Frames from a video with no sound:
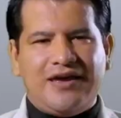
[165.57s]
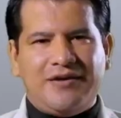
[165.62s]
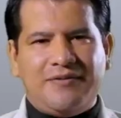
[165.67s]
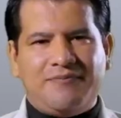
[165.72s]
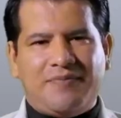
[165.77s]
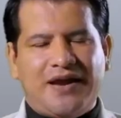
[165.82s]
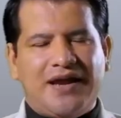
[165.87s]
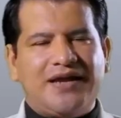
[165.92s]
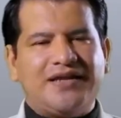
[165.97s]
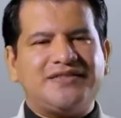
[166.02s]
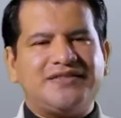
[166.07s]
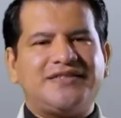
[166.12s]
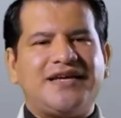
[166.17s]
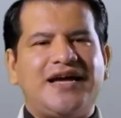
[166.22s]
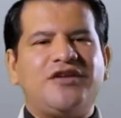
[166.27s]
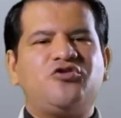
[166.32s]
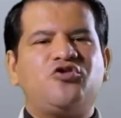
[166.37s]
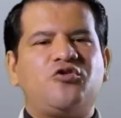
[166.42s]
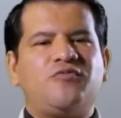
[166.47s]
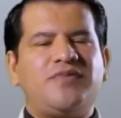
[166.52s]
Eh, para este
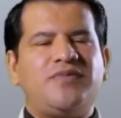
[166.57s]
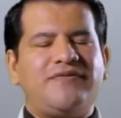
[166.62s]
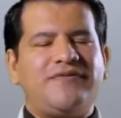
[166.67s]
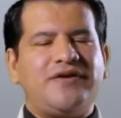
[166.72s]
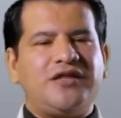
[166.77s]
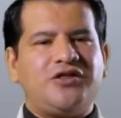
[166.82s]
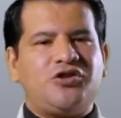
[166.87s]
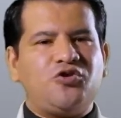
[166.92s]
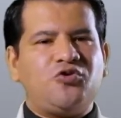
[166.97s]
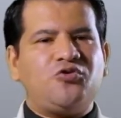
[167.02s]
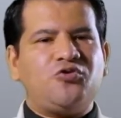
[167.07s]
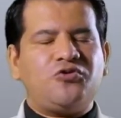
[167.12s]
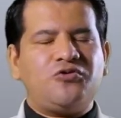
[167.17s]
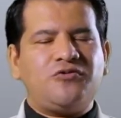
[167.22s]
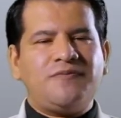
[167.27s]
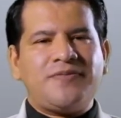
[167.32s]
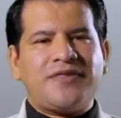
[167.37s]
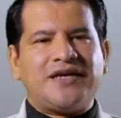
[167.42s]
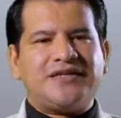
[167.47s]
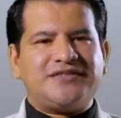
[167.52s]
año
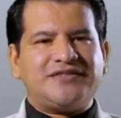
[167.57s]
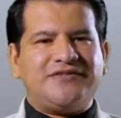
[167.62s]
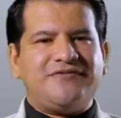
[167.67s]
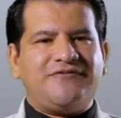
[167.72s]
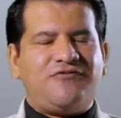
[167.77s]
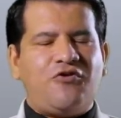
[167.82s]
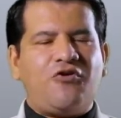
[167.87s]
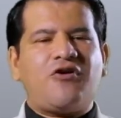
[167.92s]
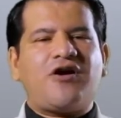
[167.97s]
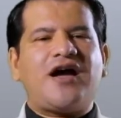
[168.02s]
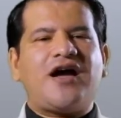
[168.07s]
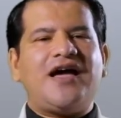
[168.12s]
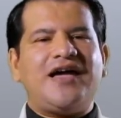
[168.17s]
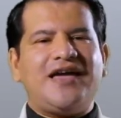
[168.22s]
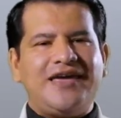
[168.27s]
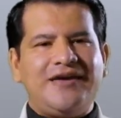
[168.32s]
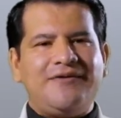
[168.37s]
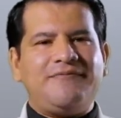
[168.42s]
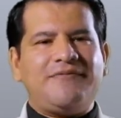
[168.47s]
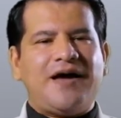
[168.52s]
2021 se
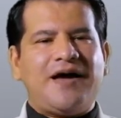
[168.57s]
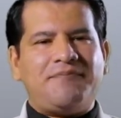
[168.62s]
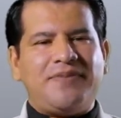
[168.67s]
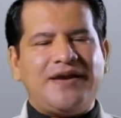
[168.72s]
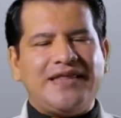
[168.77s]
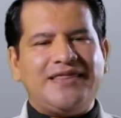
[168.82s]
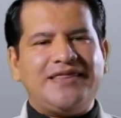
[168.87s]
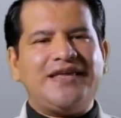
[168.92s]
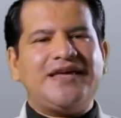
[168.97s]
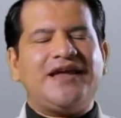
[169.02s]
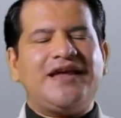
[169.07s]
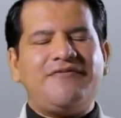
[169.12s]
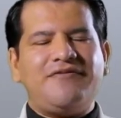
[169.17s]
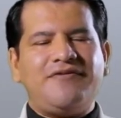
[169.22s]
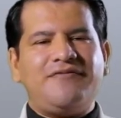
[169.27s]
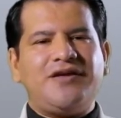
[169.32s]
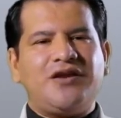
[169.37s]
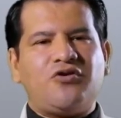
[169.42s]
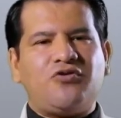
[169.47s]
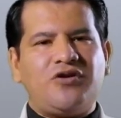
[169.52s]
enfoca en aprender a
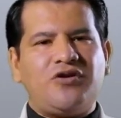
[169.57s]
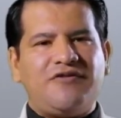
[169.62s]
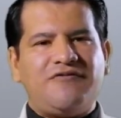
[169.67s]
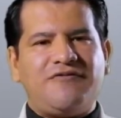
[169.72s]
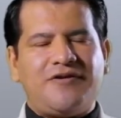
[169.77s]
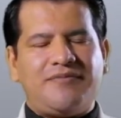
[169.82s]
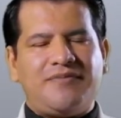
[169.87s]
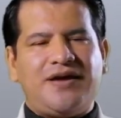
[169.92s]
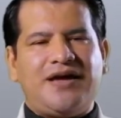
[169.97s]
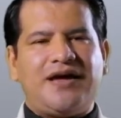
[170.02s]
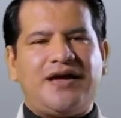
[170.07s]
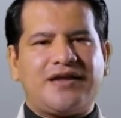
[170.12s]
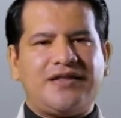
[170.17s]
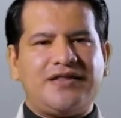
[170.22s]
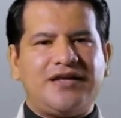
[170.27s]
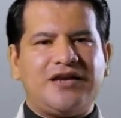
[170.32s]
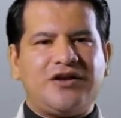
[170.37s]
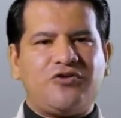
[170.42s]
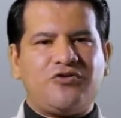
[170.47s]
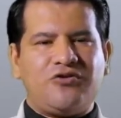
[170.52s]
vivir con la enfermedad
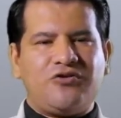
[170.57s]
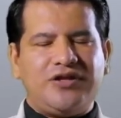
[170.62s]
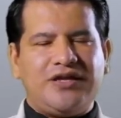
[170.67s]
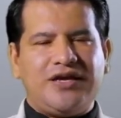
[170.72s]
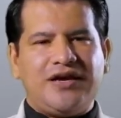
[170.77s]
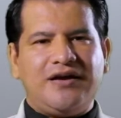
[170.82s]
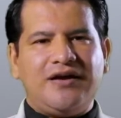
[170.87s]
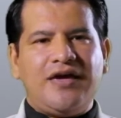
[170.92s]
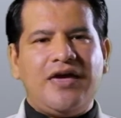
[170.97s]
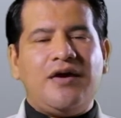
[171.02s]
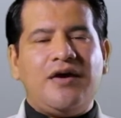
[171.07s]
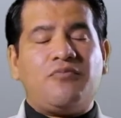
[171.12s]
renal crónica.